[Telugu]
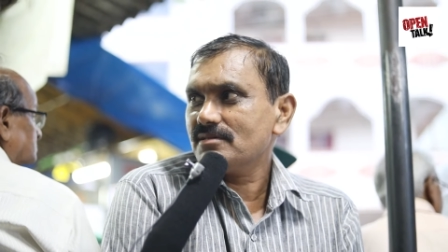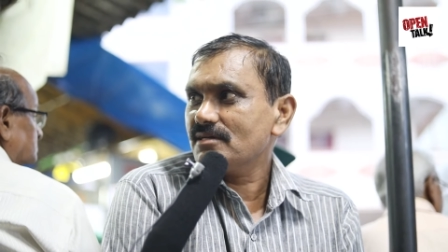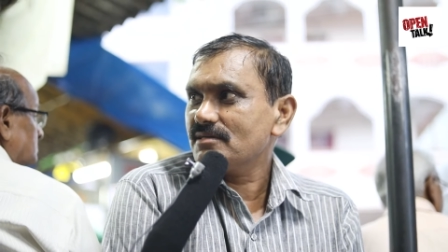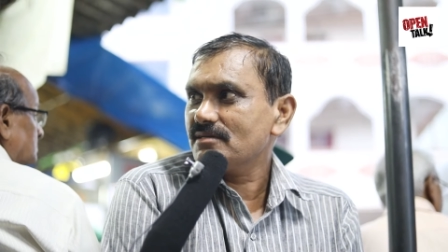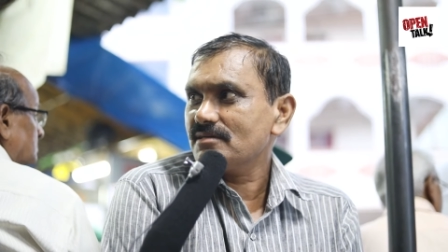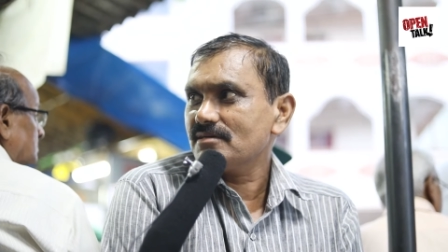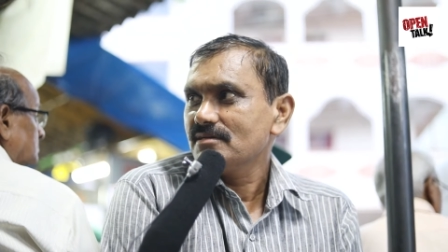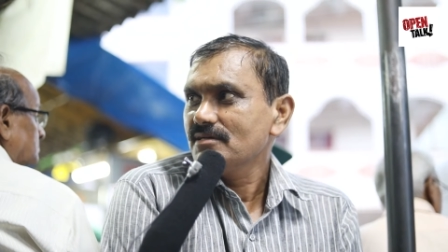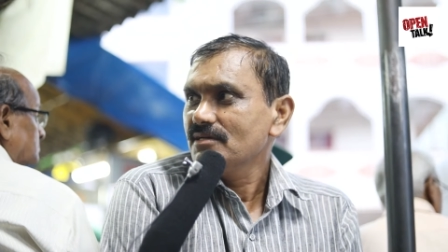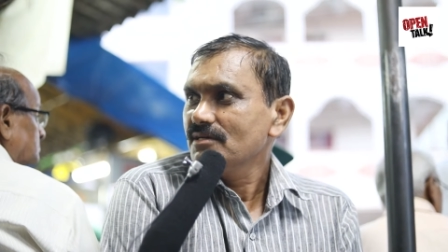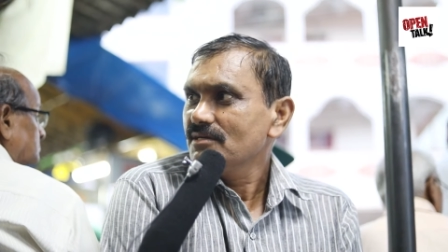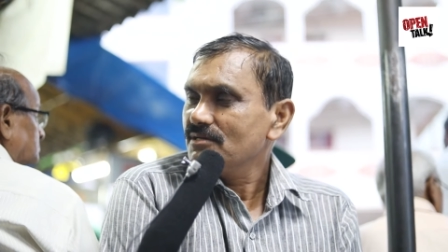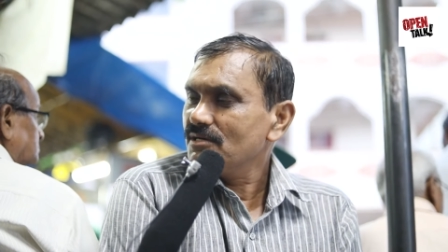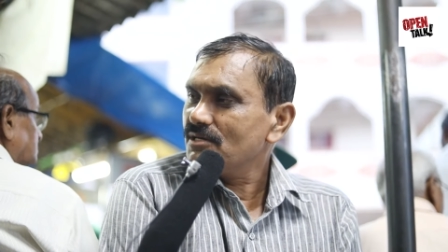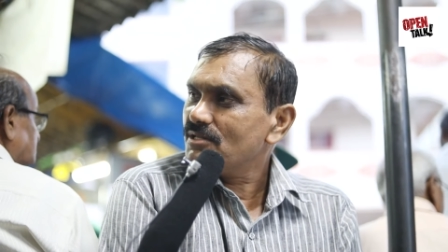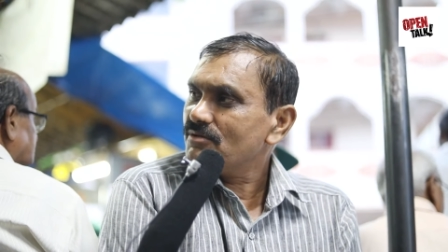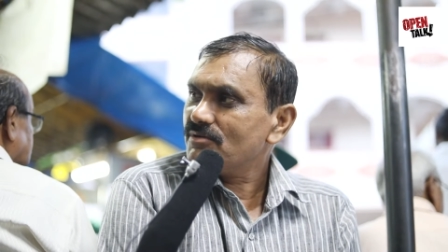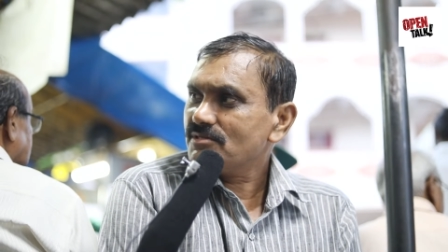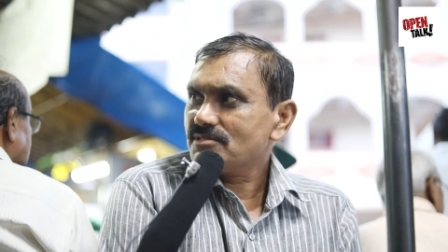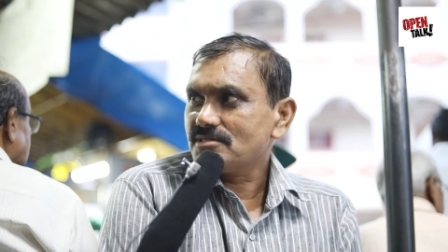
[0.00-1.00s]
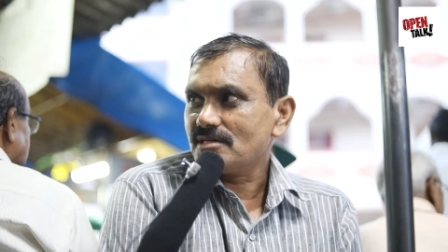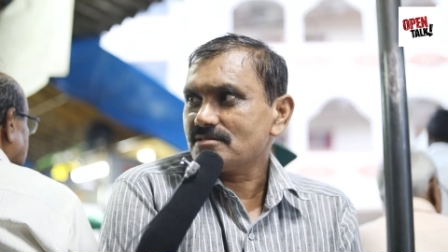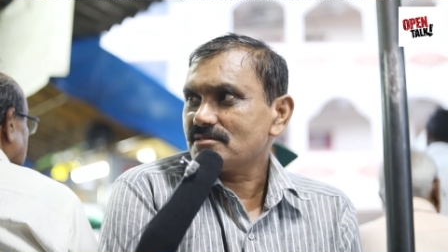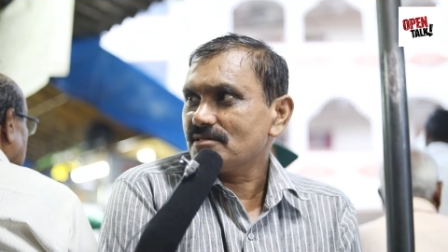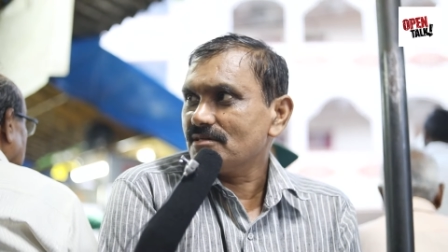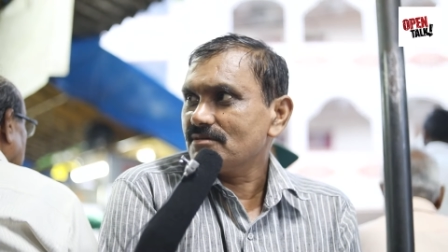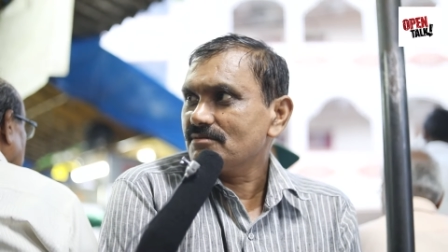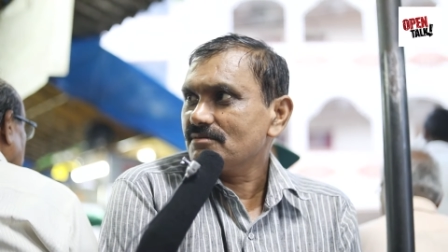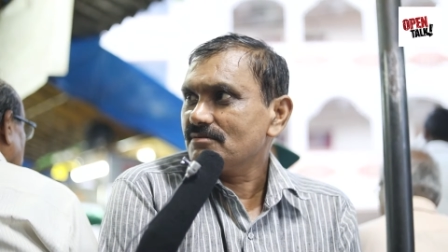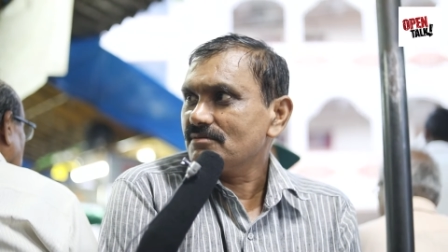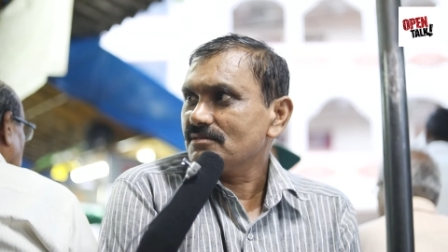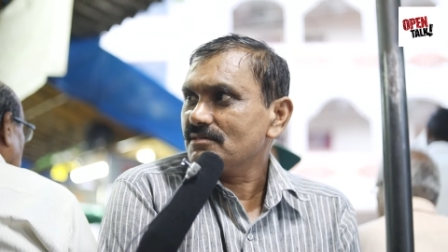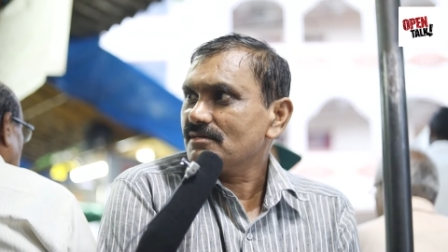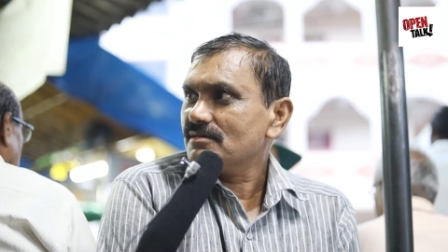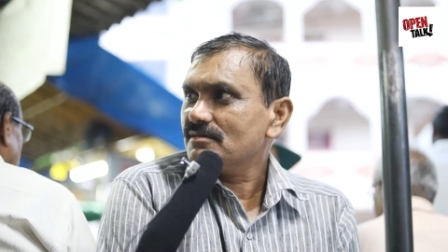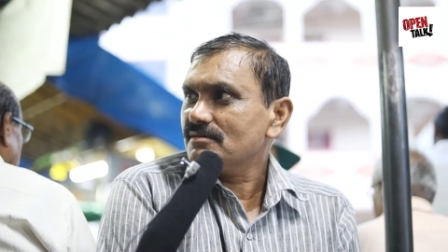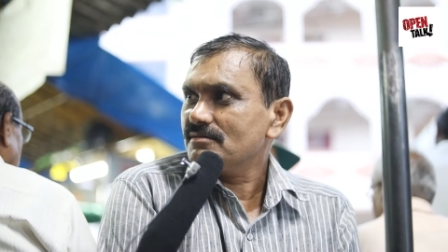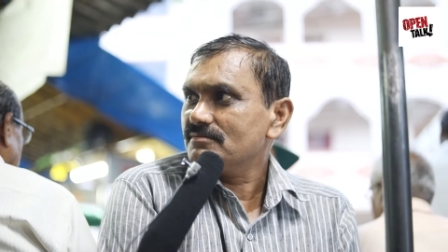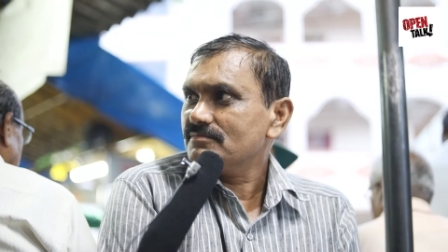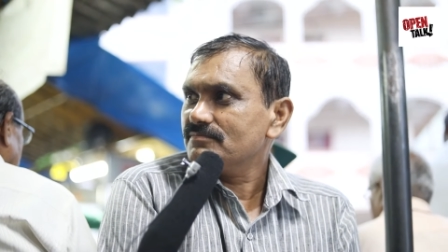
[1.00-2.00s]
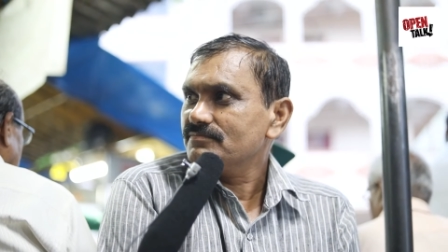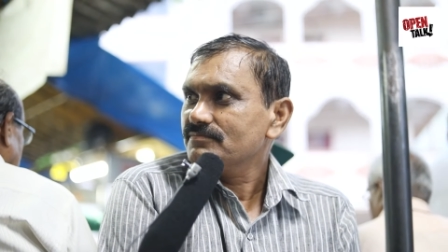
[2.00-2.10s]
దాన్ని ఏ విధంగా చేస్తాడు అంతగా